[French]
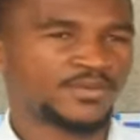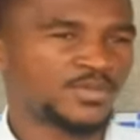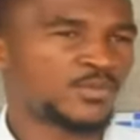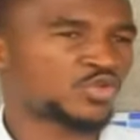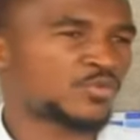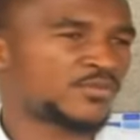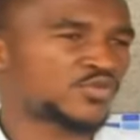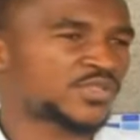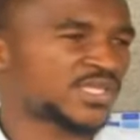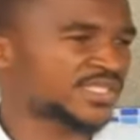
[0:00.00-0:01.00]
Il besoin, ezoloba
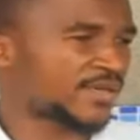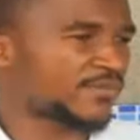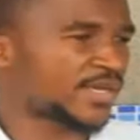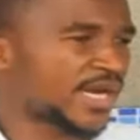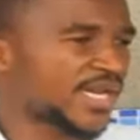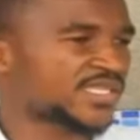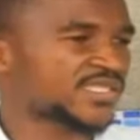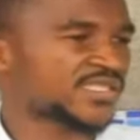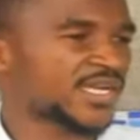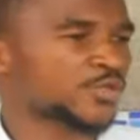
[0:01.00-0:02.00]
biso ete nzambe à
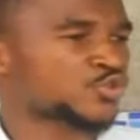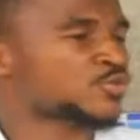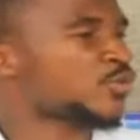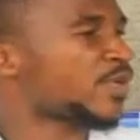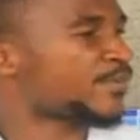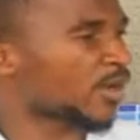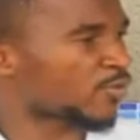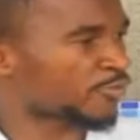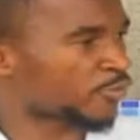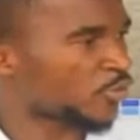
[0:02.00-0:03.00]
jugement na jugement par
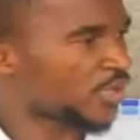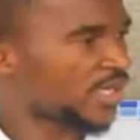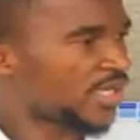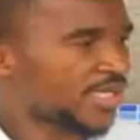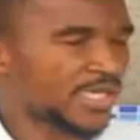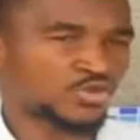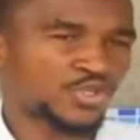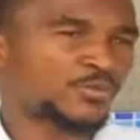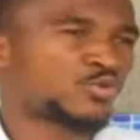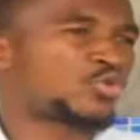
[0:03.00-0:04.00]
le feu et ceux
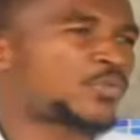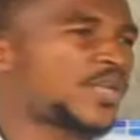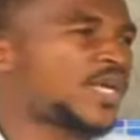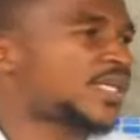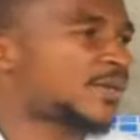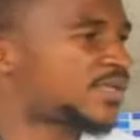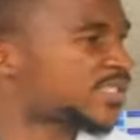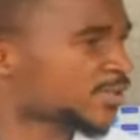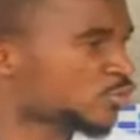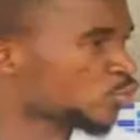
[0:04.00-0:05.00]
qui m'ont appelé en
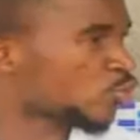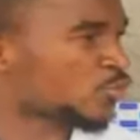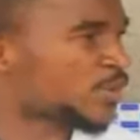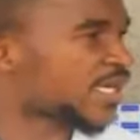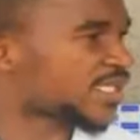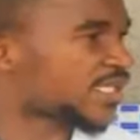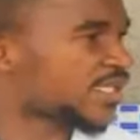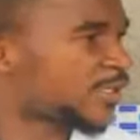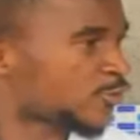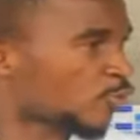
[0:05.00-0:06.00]
abandonné biso tokobika te
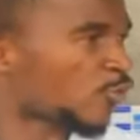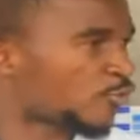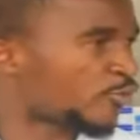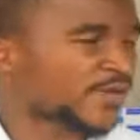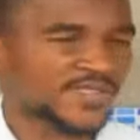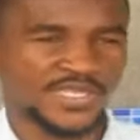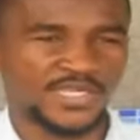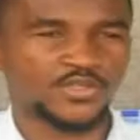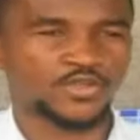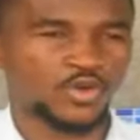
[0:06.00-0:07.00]
tokokufa
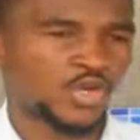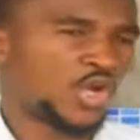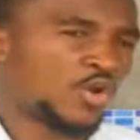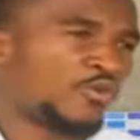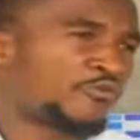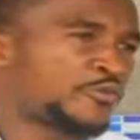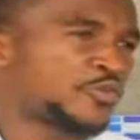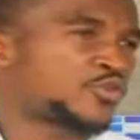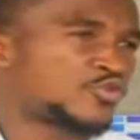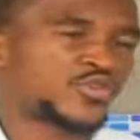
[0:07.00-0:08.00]
c'est-à-dire que le feu
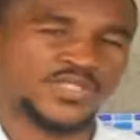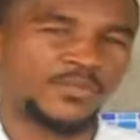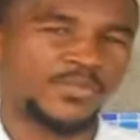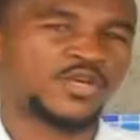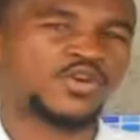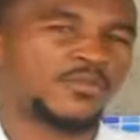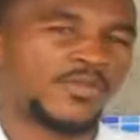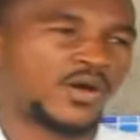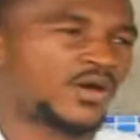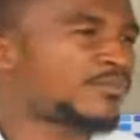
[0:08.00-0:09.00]
de Dieu semblait
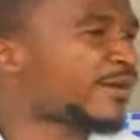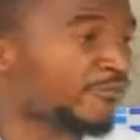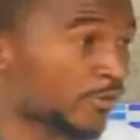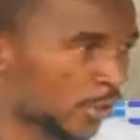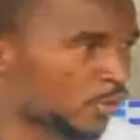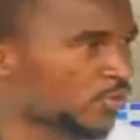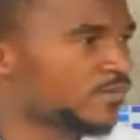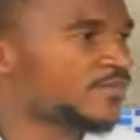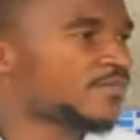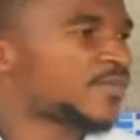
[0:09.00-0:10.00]
comme un euh, fléau
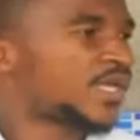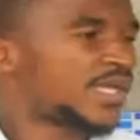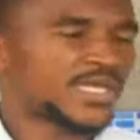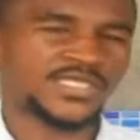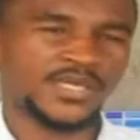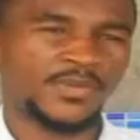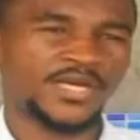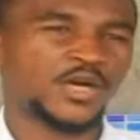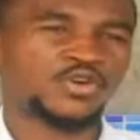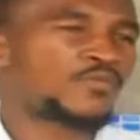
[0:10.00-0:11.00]
comme bah,
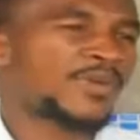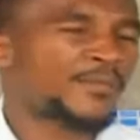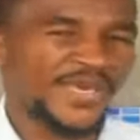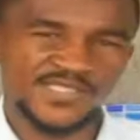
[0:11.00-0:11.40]
comme bah,